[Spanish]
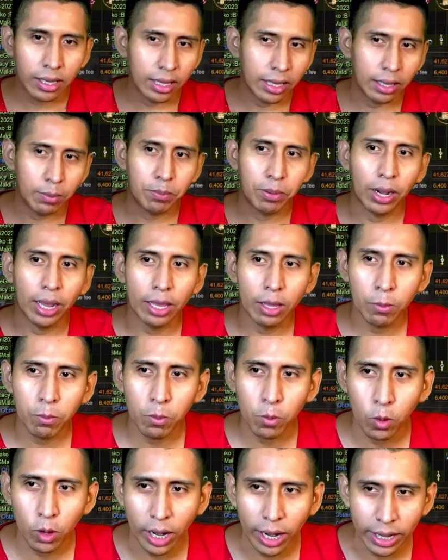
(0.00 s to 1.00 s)
y por ahí
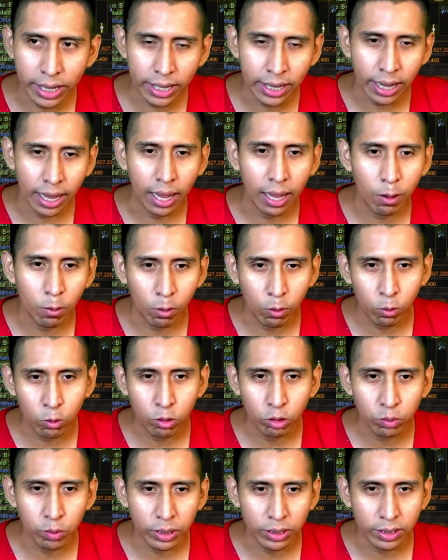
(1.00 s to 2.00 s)
buscaría
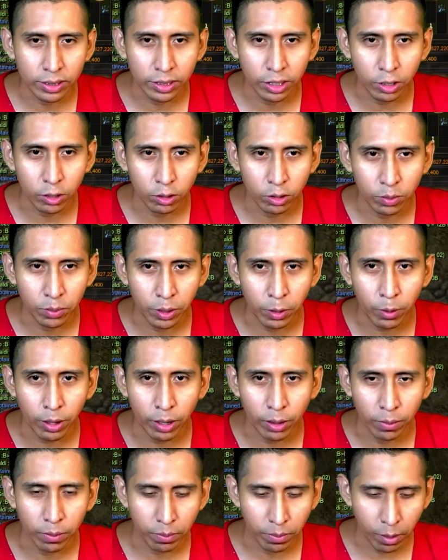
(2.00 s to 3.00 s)
algunos blesecillos. Pero
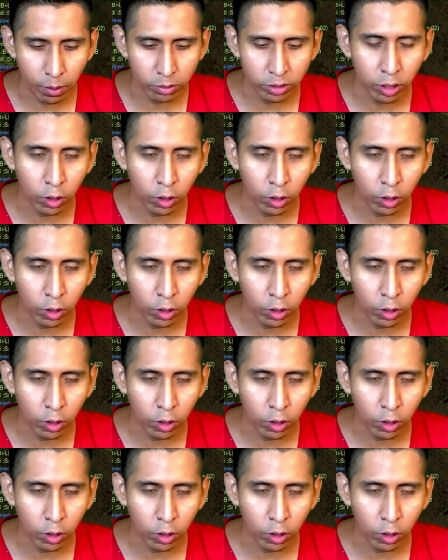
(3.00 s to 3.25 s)
bueno, vamos a